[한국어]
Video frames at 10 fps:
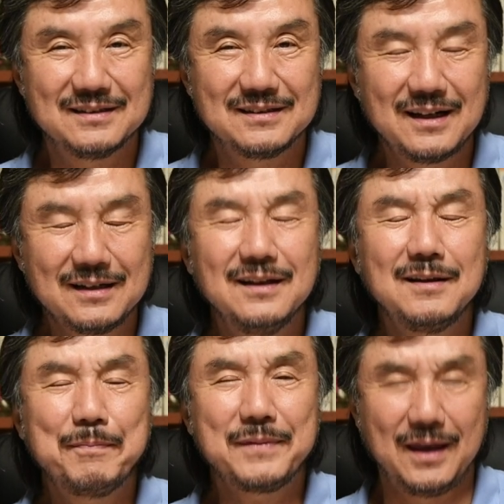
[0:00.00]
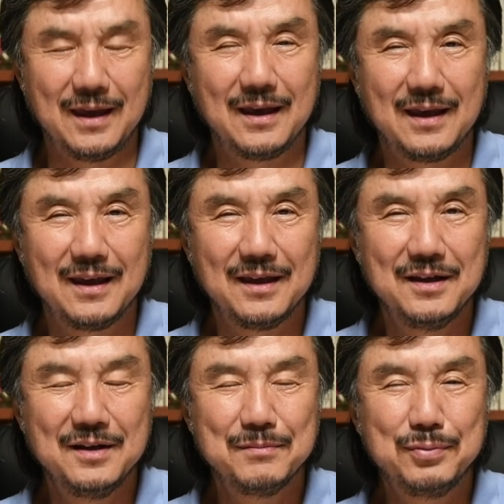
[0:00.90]
작가답게,
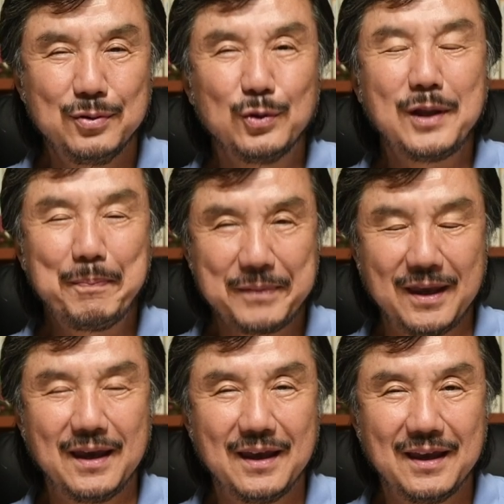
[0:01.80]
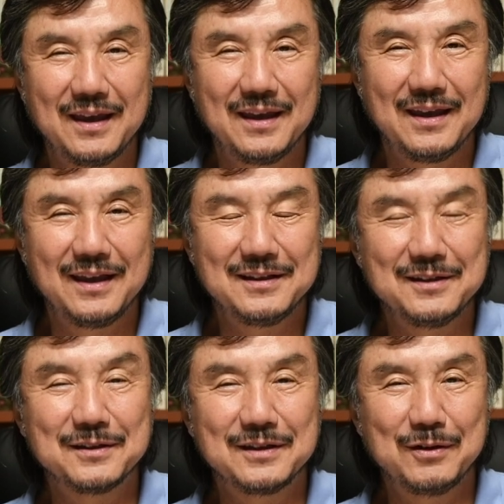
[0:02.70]
프로답게
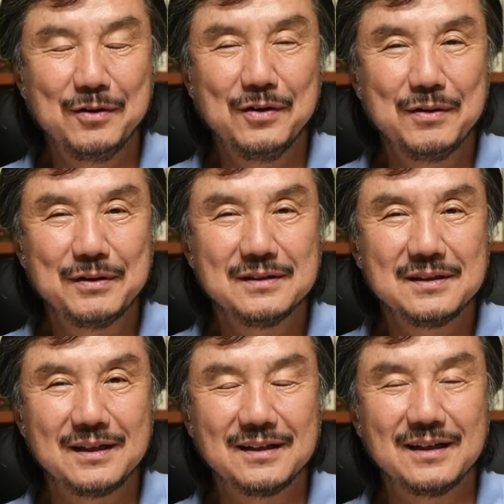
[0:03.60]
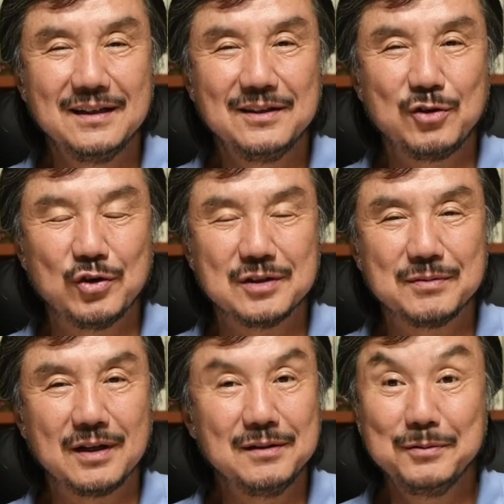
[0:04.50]
찍었다고 생각이
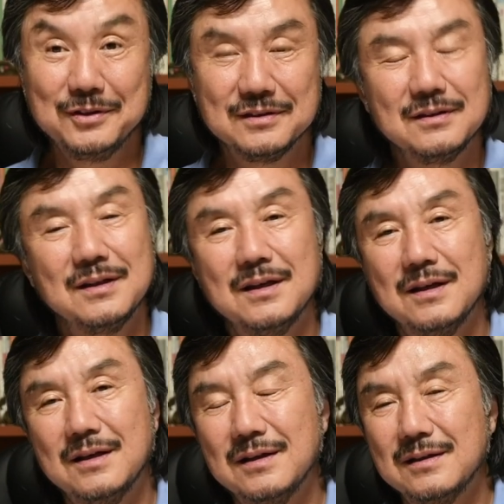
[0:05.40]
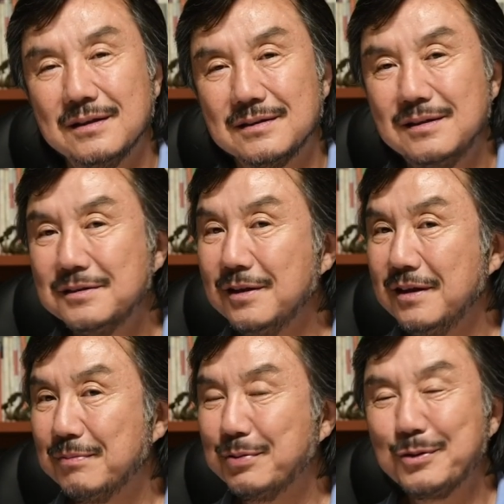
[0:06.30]
되어집니다. 이분은
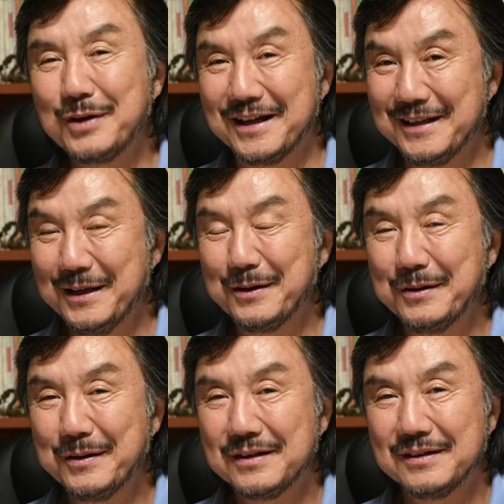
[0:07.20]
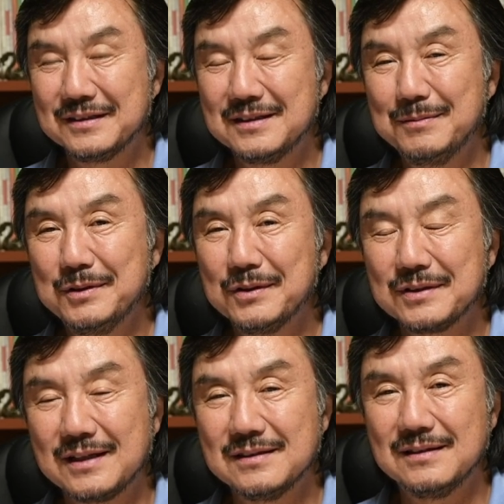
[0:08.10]
실제 프로가 아니에요. 어, 취미로
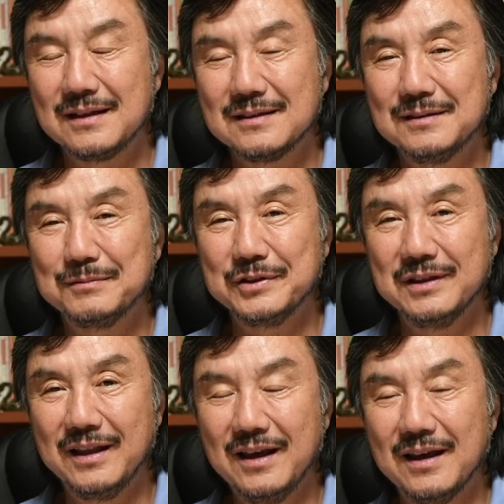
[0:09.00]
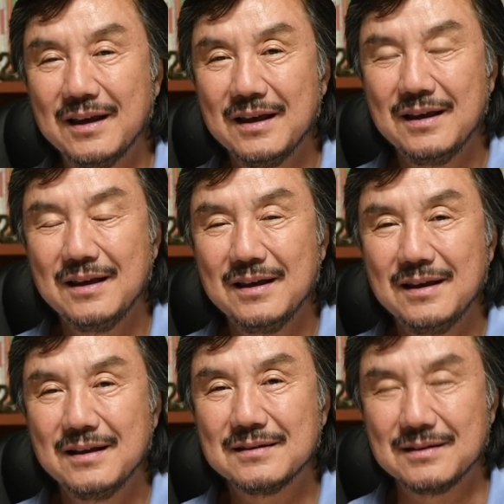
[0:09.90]
사진을 하시는 분인데
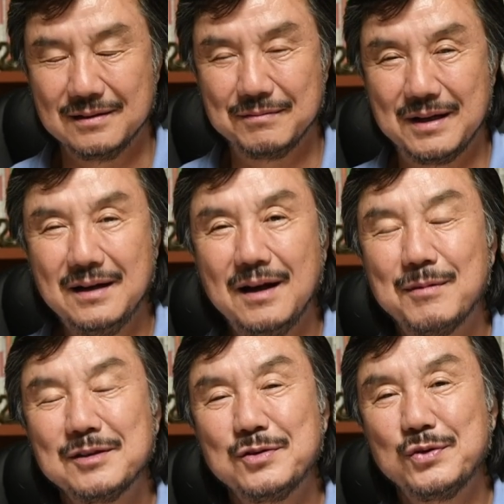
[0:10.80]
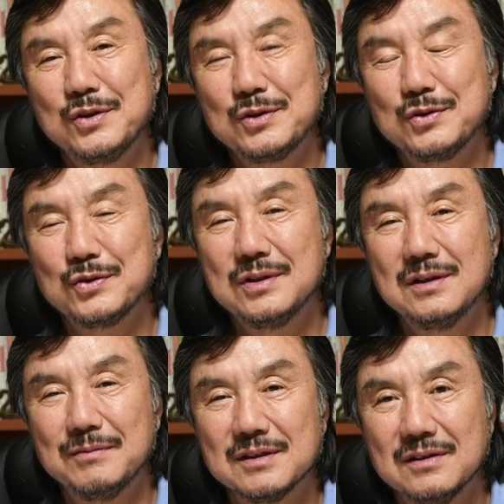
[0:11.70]
정말 아마추어의 수준을
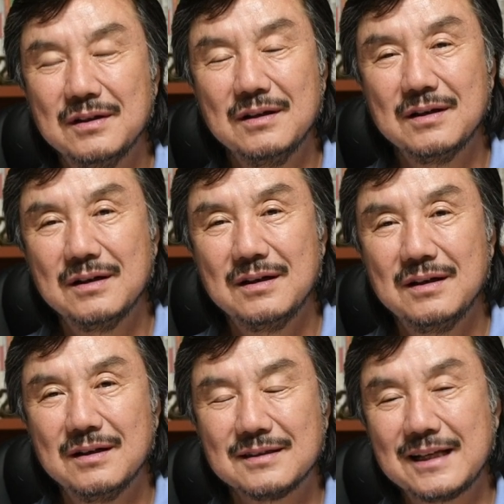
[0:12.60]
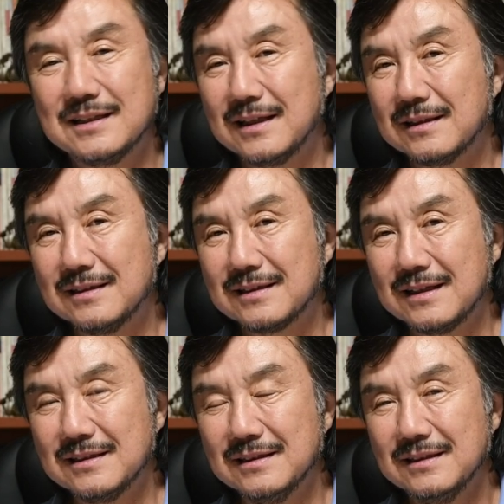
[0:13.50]
넘어서 사진 같은
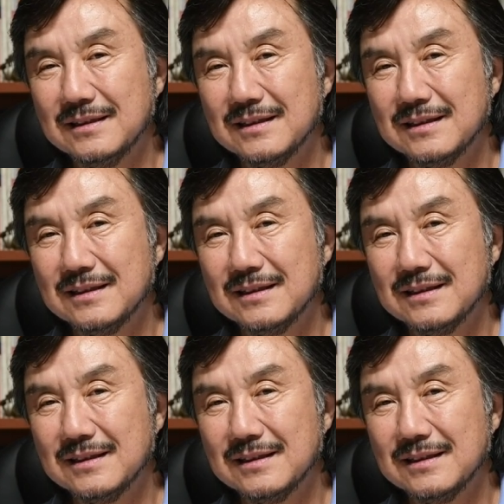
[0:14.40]
사진,